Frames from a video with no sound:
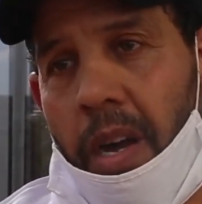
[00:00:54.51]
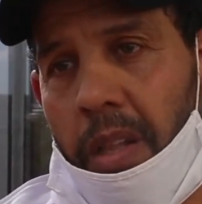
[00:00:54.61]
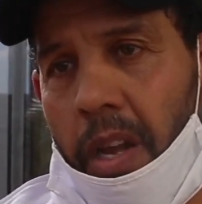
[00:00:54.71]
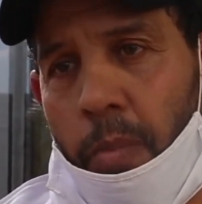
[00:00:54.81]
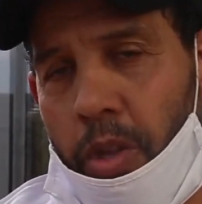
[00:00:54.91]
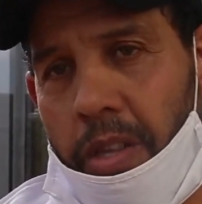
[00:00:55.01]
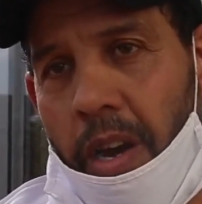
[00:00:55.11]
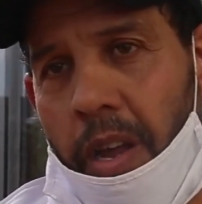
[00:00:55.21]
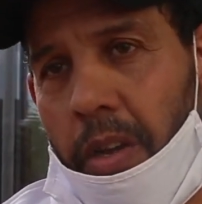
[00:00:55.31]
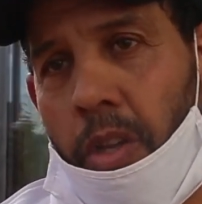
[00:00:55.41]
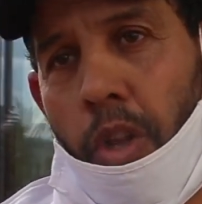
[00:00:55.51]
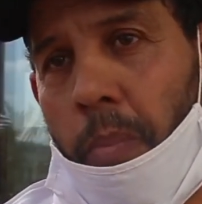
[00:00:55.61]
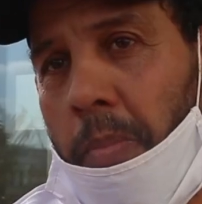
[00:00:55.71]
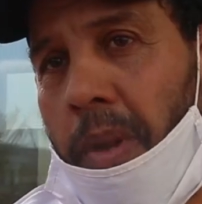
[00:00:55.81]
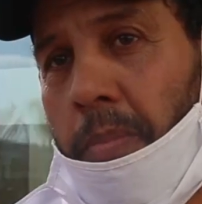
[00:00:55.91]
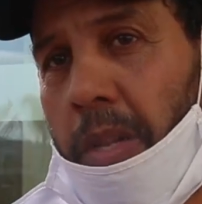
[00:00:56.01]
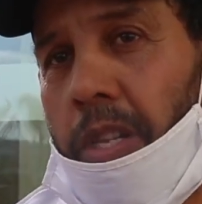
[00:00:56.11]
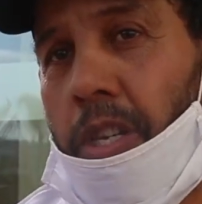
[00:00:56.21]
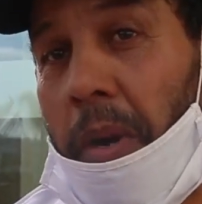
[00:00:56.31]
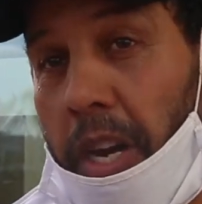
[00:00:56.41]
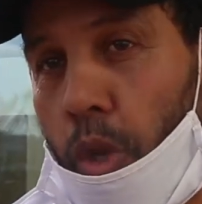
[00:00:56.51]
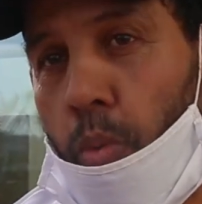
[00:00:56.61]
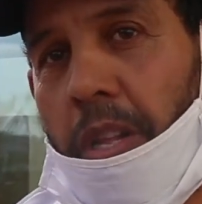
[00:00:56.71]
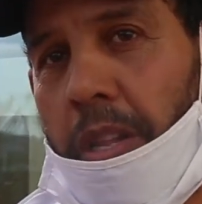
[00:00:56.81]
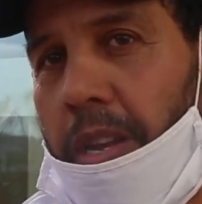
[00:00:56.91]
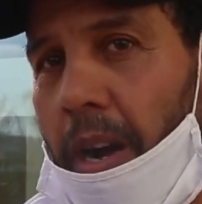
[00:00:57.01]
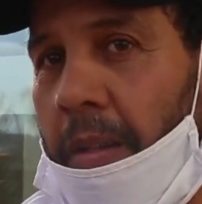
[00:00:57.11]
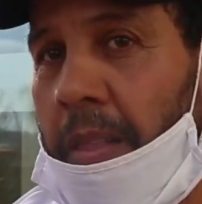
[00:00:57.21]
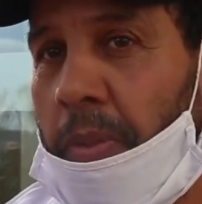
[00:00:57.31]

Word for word: الله المستعان كنطلب من الجماهير الوداديه